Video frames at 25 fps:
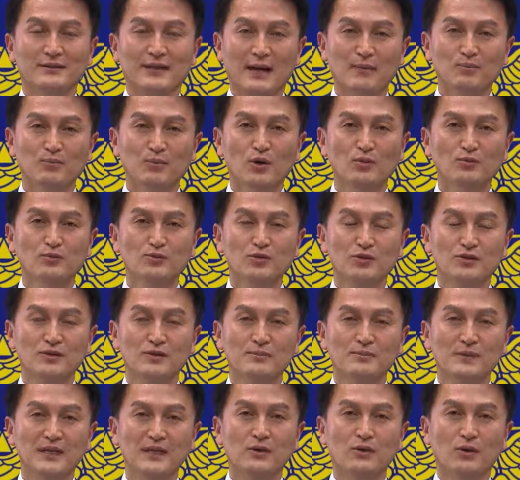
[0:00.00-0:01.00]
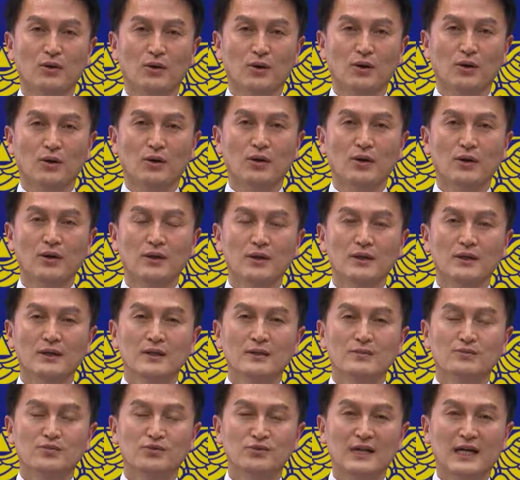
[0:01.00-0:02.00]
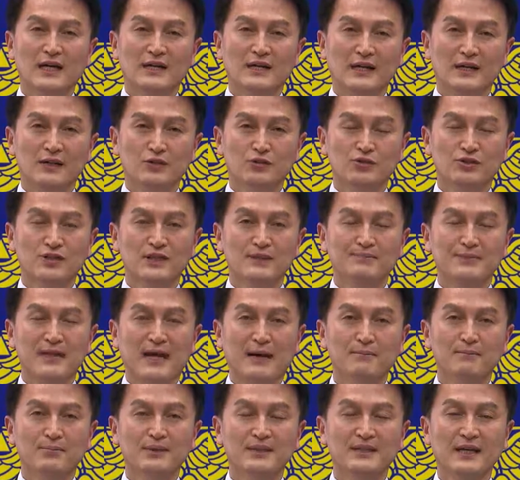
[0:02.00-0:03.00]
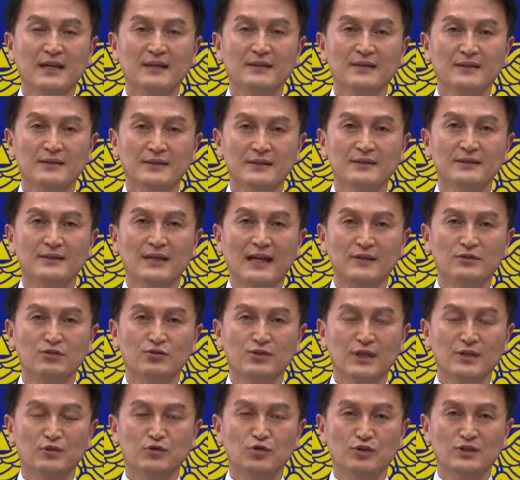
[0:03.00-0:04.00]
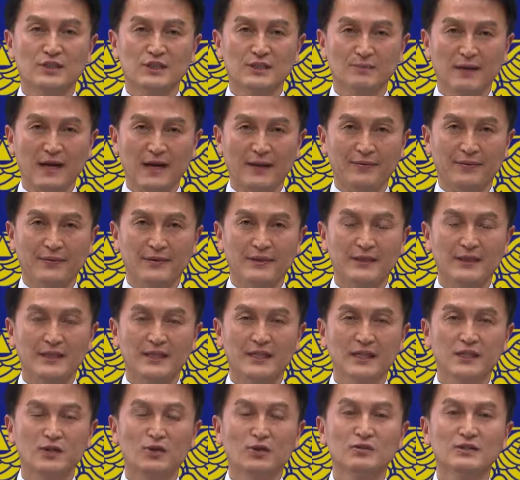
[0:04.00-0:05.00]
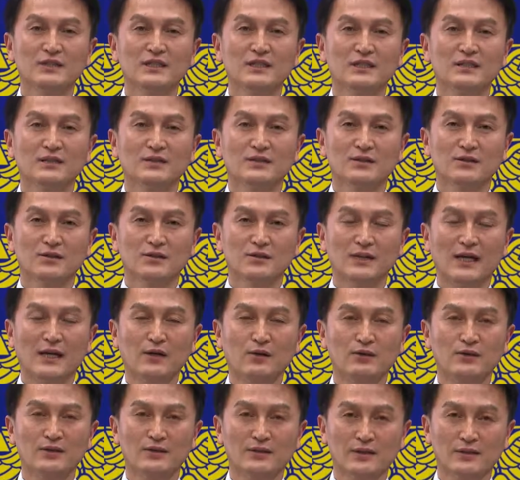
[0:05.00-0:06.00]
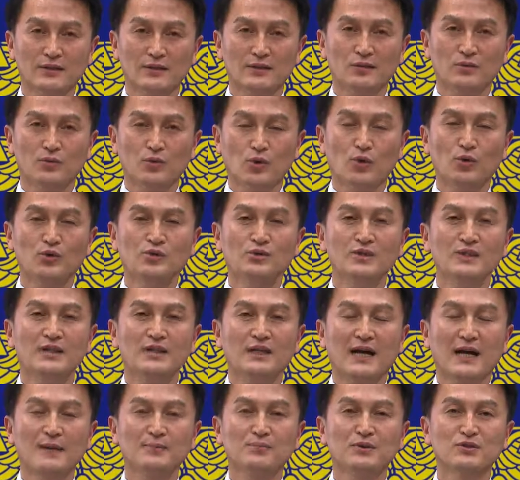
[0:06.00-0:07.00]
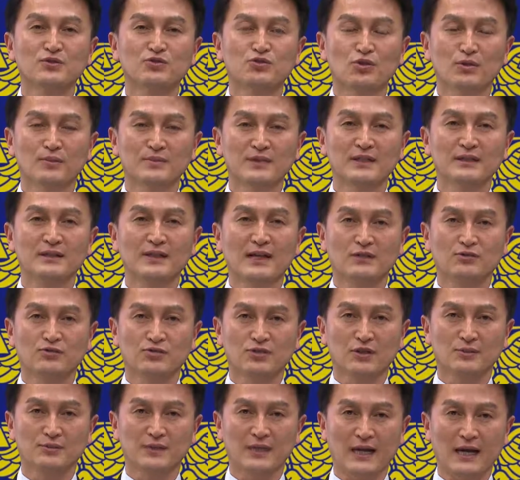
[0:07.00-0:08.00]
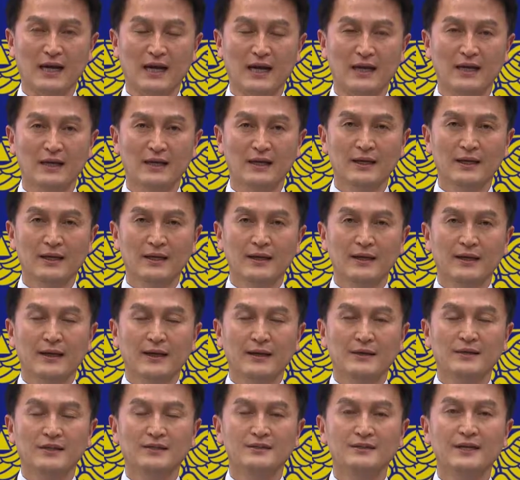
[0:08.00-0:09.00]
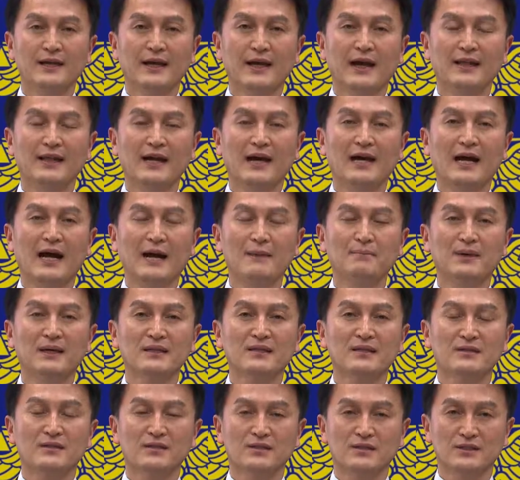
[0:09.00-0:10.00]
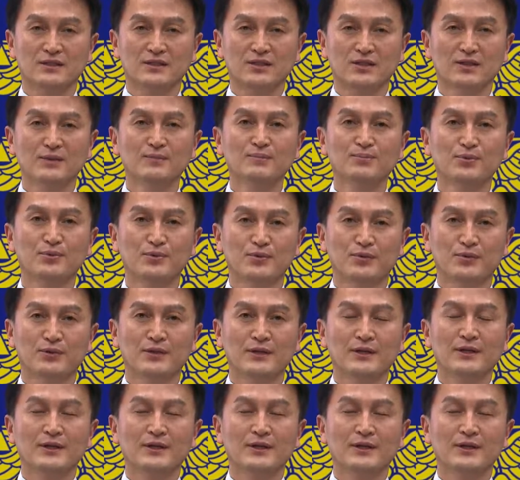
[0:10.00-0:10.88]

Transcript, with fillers: 담보물을 믿고 분양가의 63%를 대출해 주었지만 일용직 근로자로서는 도저히 갚을 수 없는 대출금이라 현재 해당 아파트들은 전부